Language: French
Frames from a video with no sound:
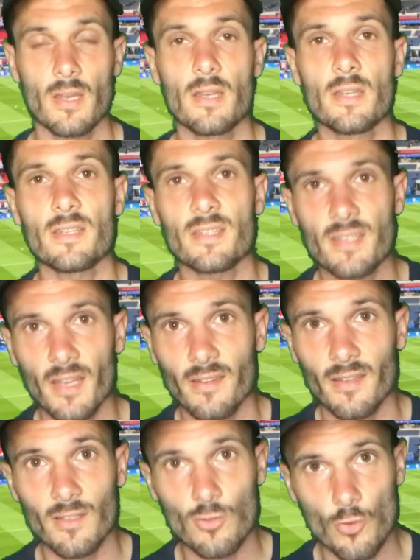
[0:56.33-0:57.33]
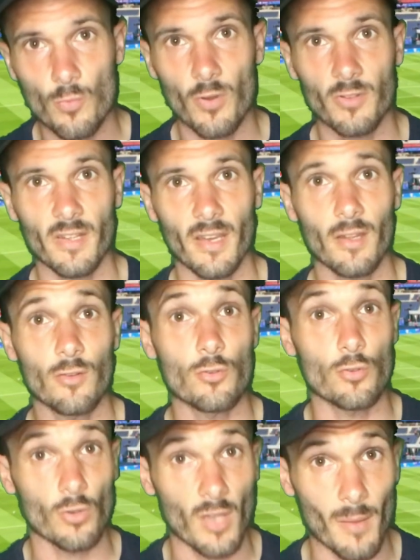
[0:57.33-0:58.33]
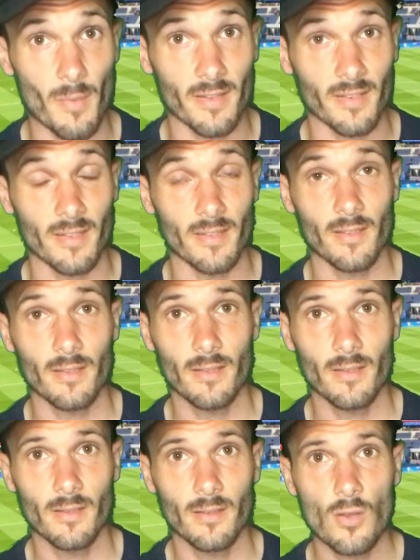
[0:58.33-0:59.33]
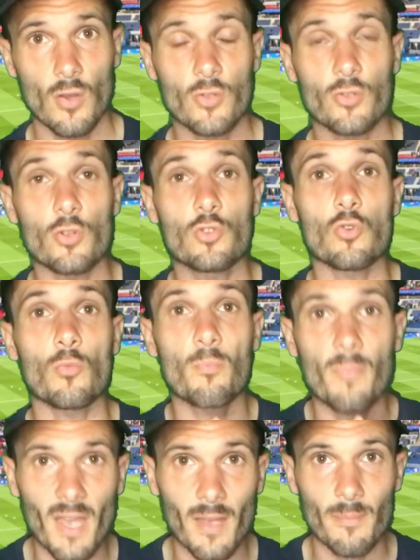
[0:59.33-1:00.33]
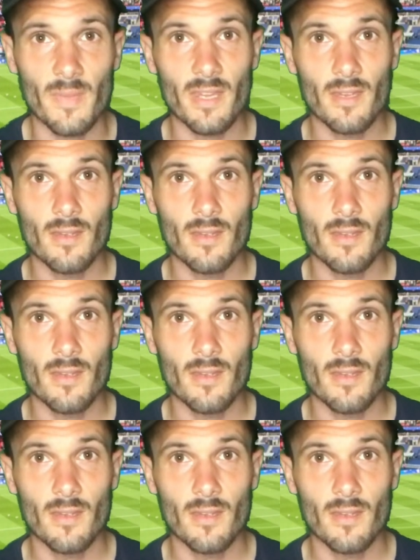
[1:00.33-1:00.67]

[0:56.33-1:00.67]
Certains supporters du Real Madrid se sont permis